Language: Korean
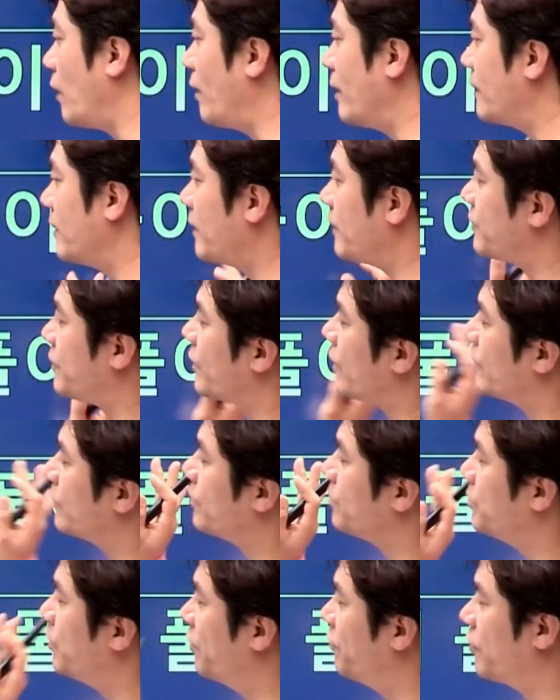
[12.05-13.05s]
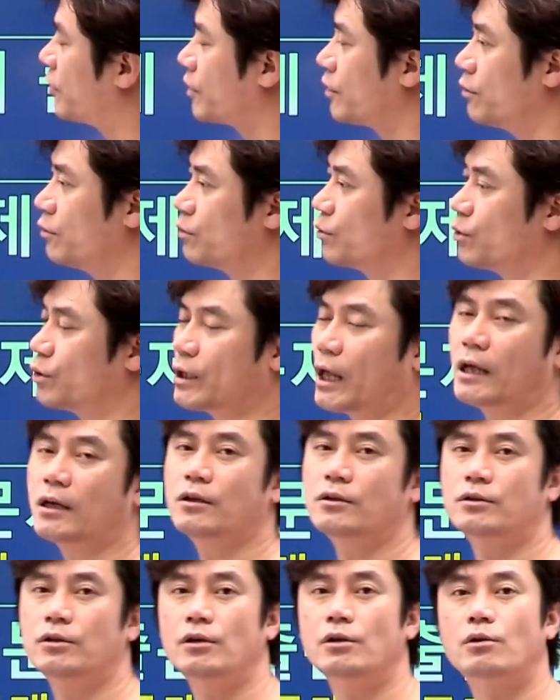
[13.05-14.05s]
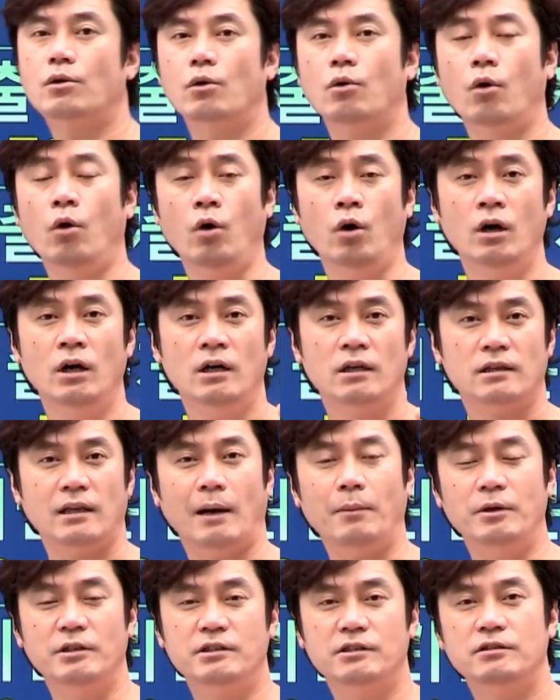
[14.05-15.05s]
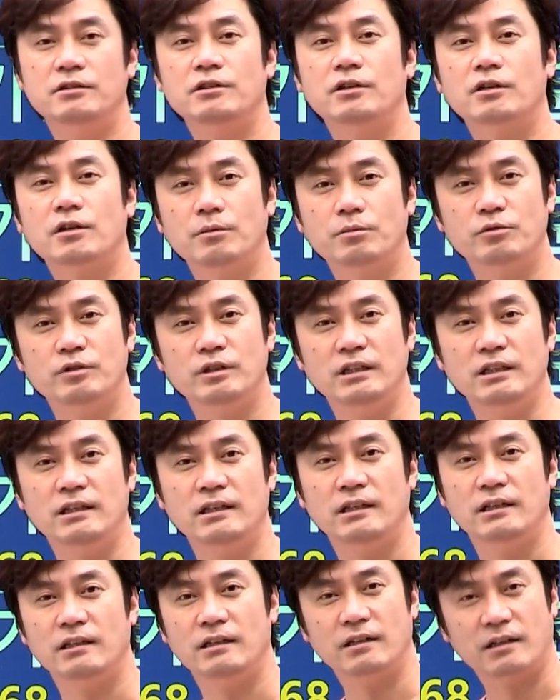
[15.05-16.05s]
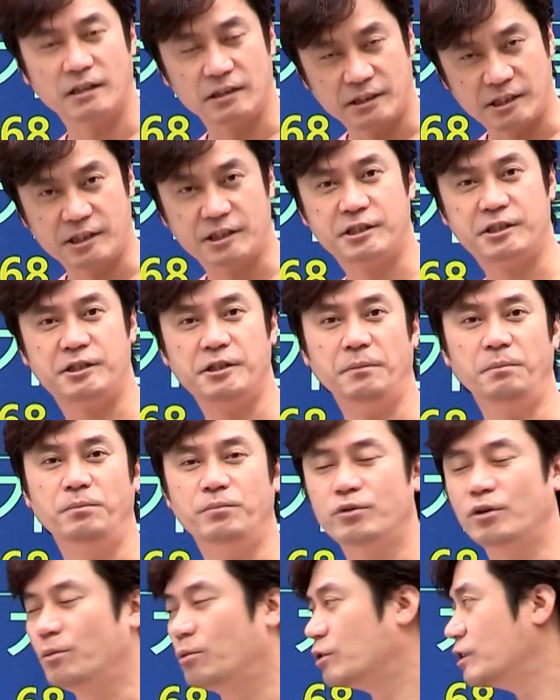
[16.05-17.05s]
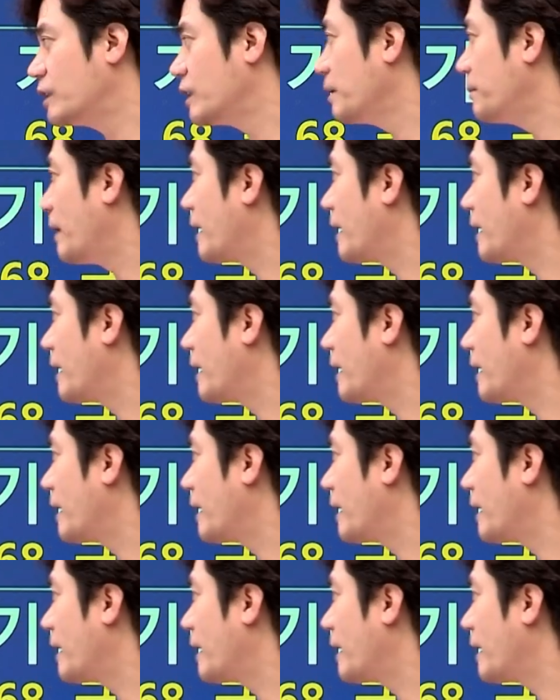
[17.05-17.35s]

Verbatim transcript: 나왔는데 제가 지금 6개 정도 다뤄드릴 거고 나머지는 여러분이 이렇게 직접 풀어보시기